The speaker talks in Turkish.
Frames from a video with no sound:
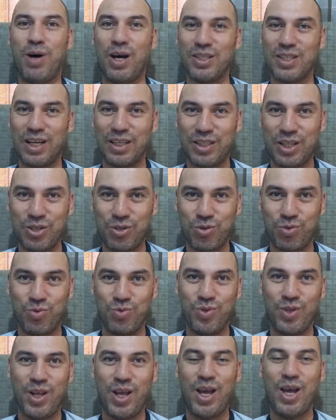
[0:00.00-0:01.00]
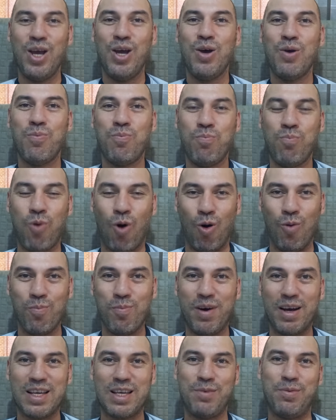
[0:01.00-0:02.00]
pazartesi gününe
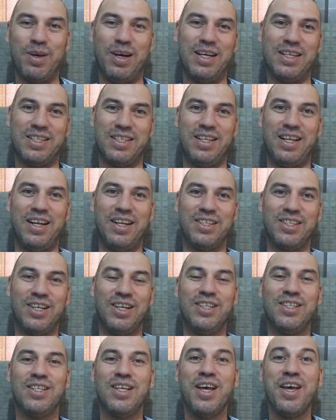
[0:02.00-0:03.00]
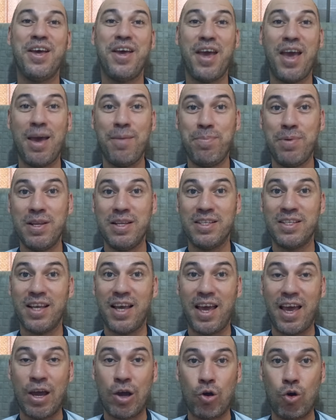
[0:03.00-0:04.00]
bomba gibi hazırlanacağız. Hepinize
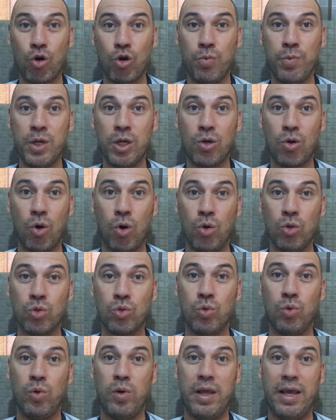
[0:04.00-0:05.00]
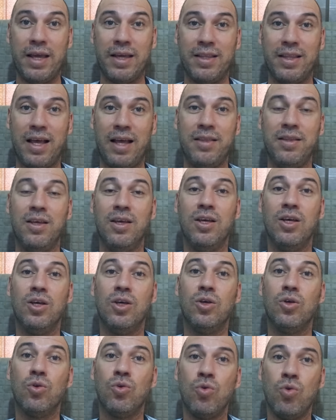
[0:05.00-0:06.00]
ekonomik özgürlüğe giden
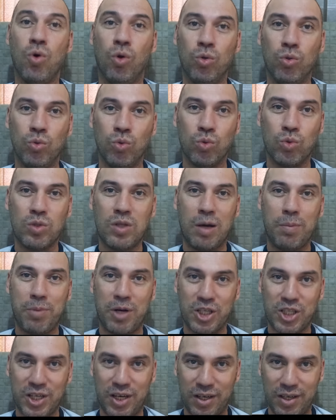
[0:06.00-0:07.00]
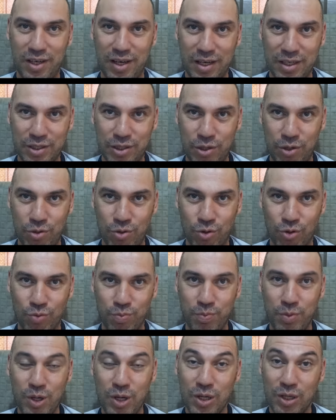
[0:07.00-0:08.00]
yolunuzda başarılar
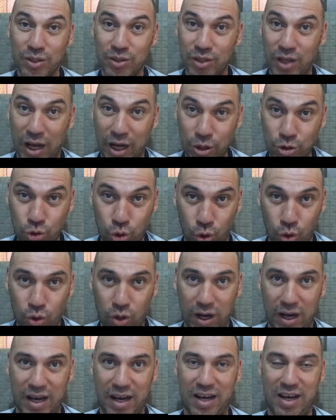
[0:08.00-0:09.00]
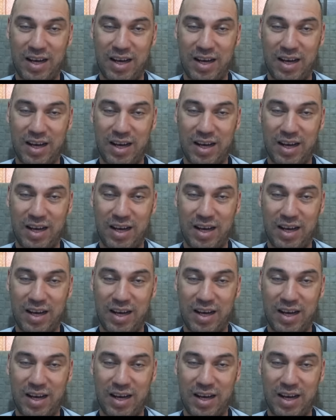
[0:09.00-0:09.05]
diliyorum. Daha çok